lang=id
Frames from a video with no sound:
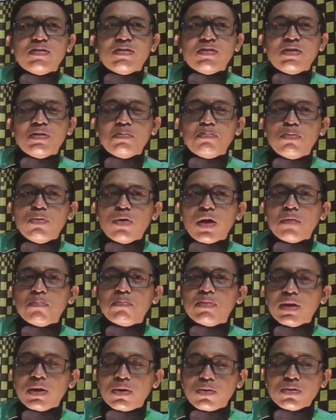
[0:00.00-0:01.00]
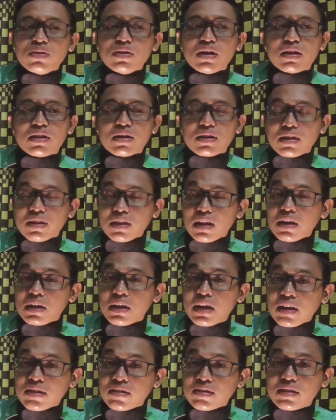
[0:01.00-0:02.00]
di bulan berikutnya ternyata
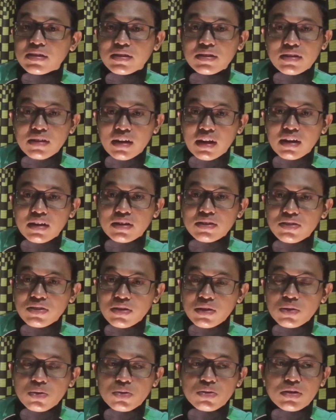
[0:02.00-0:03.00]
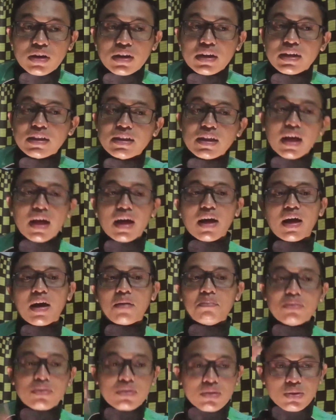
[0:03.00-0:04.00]
dikasih kenceng kenceng terus kan kita
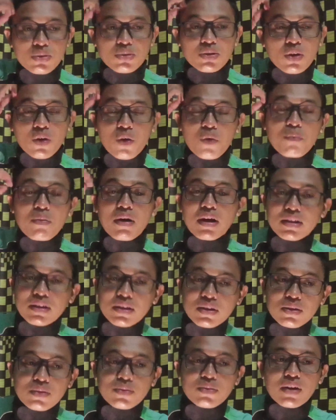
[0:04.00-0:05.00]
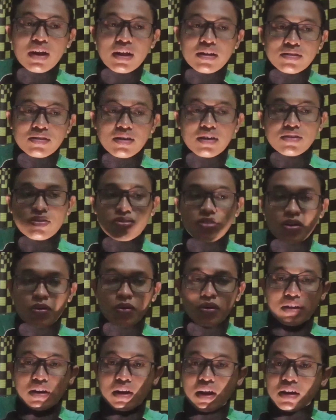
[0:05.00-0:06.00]
habis itu terobati tuh rasa
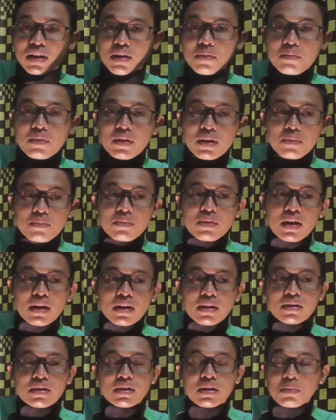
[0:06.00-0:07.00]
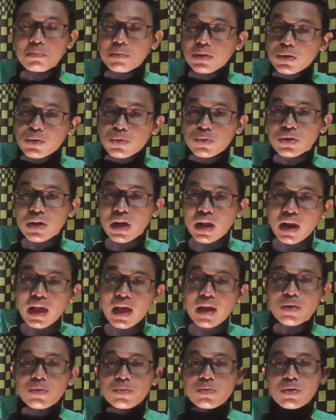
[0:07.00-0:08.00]
kecewa terhadap Grab yang di minggu yang
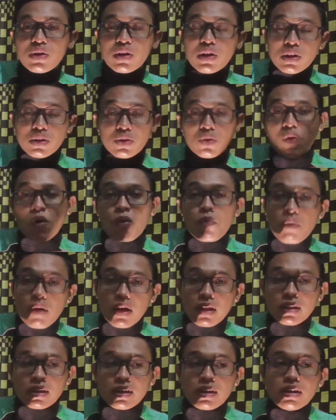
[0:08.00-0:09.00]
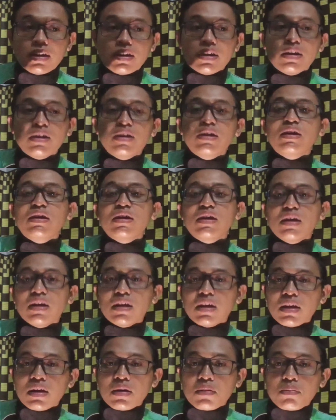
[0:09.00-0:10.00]
lalu terobati di
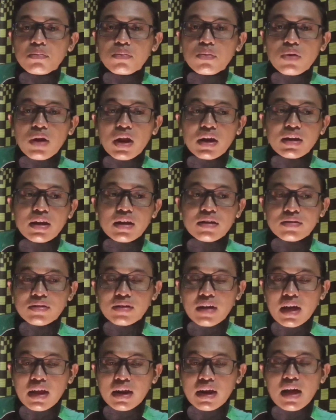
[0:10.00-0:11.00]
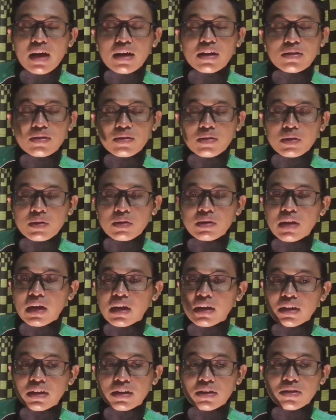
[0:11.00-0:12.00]
bulan yang sekarang
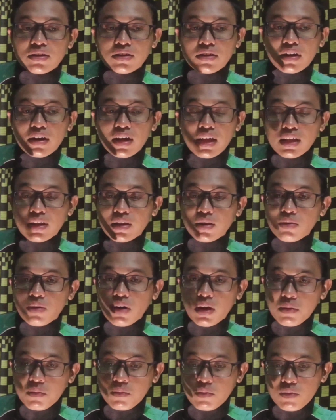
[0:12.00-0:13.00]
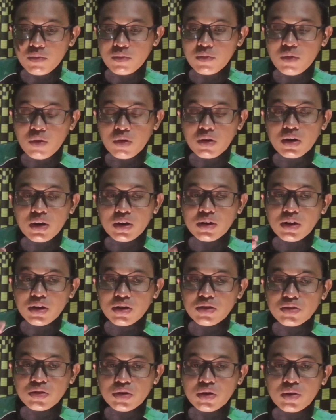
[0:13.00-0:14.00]
jadi kenceng kayak gitu kan hmm, orderannya
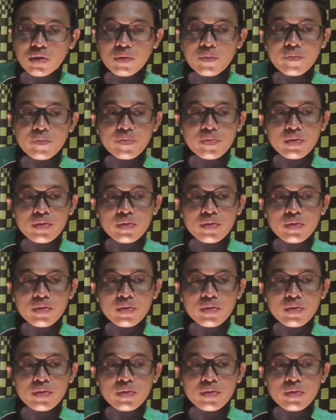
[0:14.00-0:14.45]
kenceng